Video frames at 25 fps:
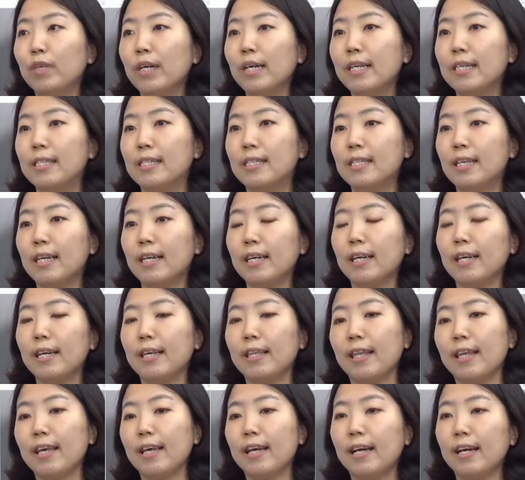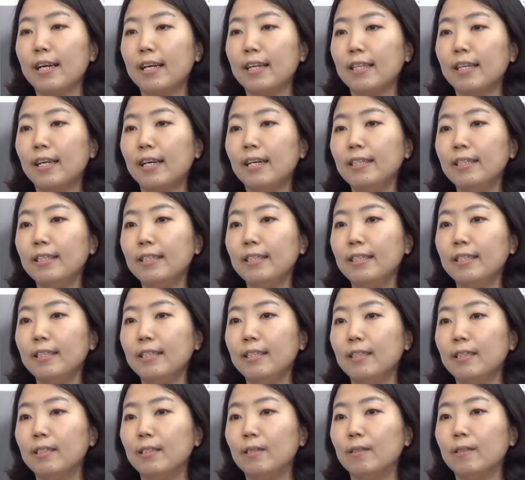추가 인상에 대한
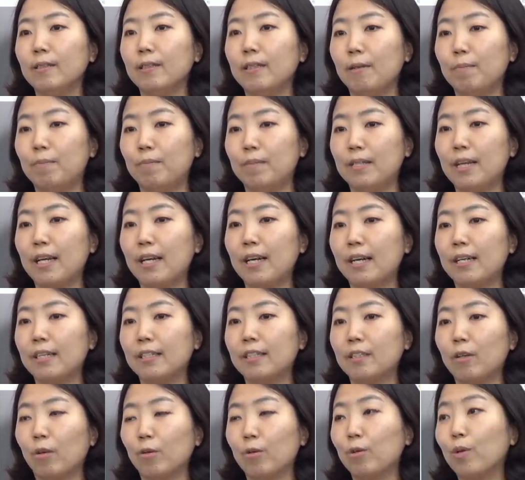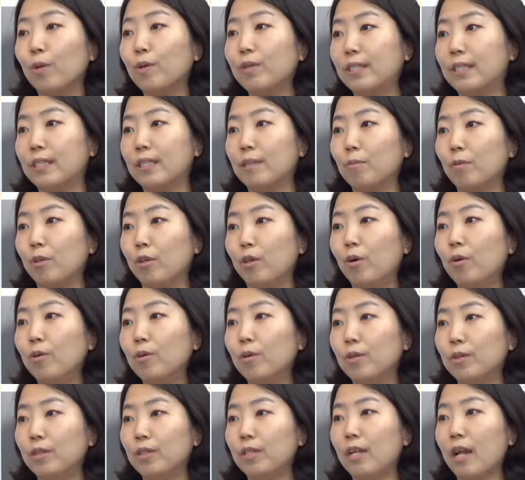하는 입장은 어떤지 뭐
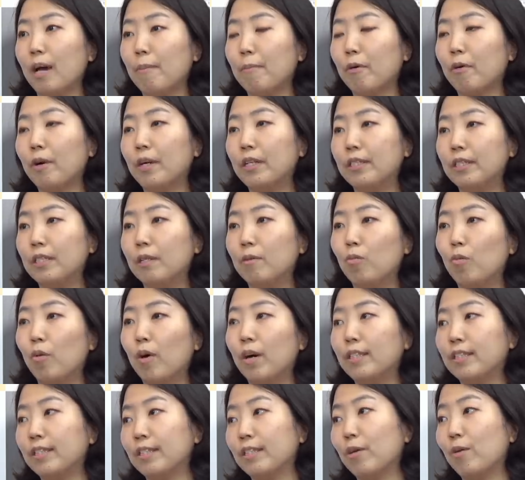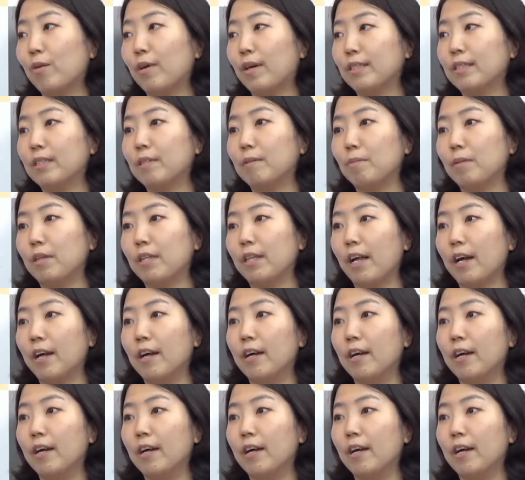이런 것들이 아마 관심이 모아질 것 같습니다.